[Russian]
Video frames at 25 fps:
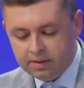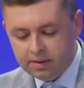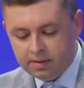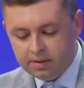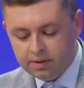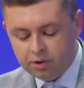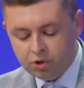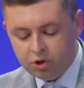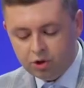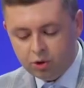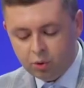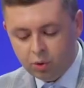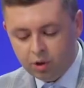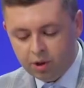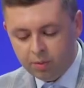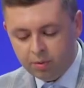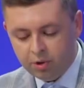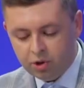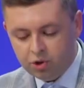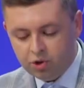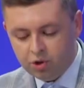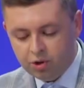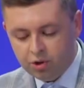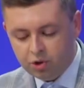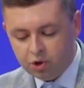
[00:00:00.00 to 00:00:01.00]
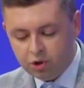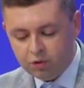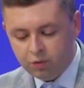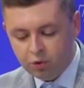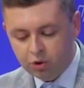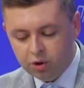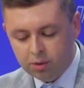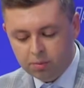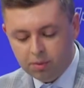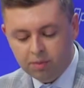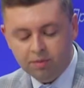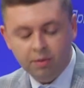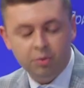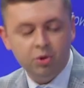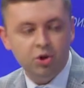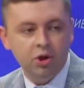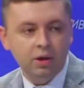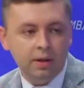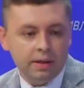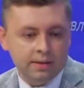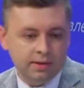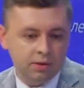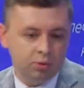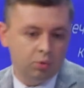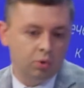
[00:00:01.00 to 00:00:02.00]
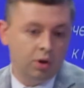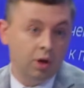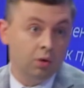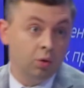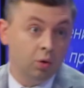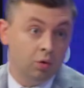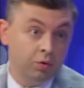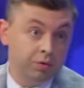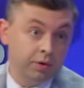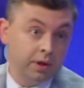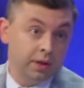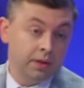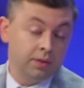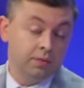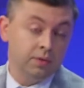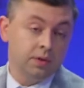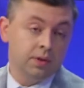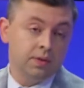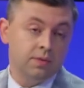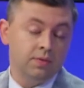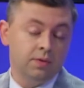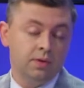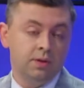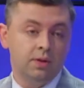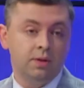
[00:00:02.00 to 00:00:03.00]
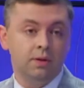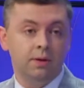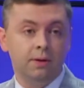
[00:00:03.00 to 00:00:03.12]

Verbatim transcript: за жестокое обращение с животными вообще грозит уголовная ответственность.